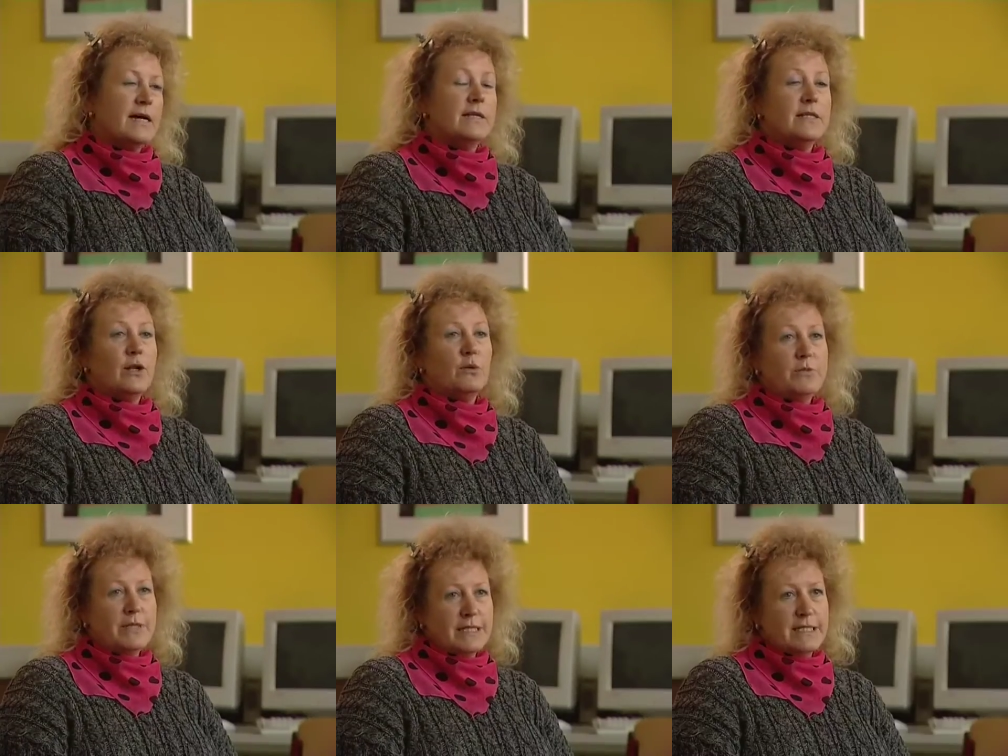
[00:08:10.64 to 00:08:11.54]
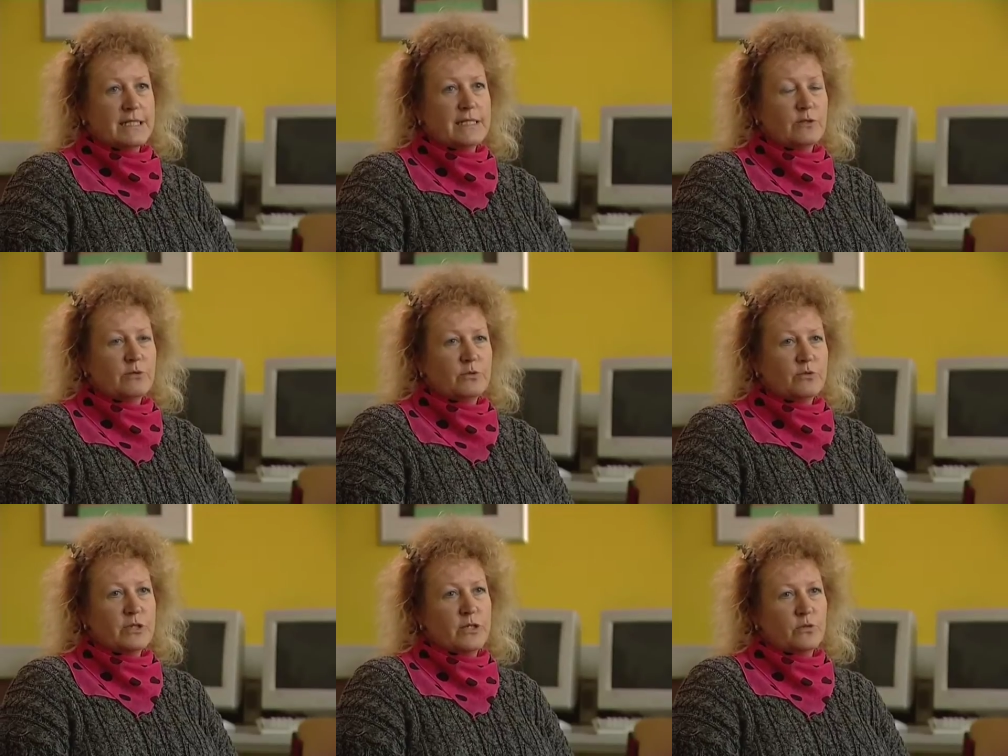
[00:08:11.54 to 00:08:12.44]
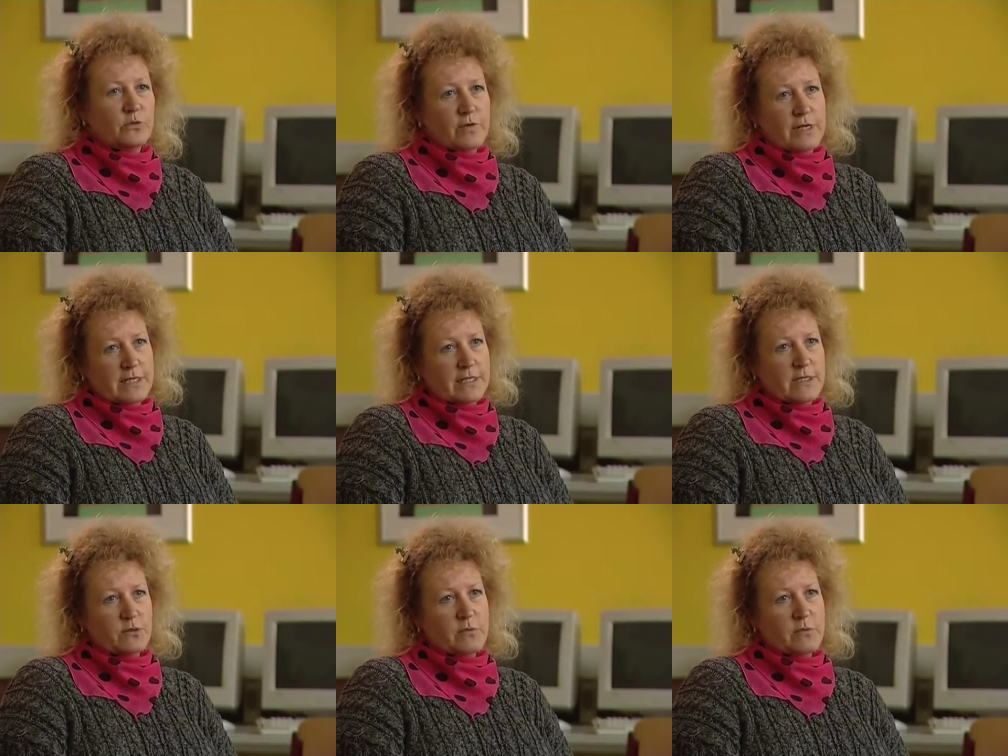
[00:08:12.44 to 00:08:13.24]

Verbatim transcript: Ich glaube nicht, dass der Computer notwendig ist,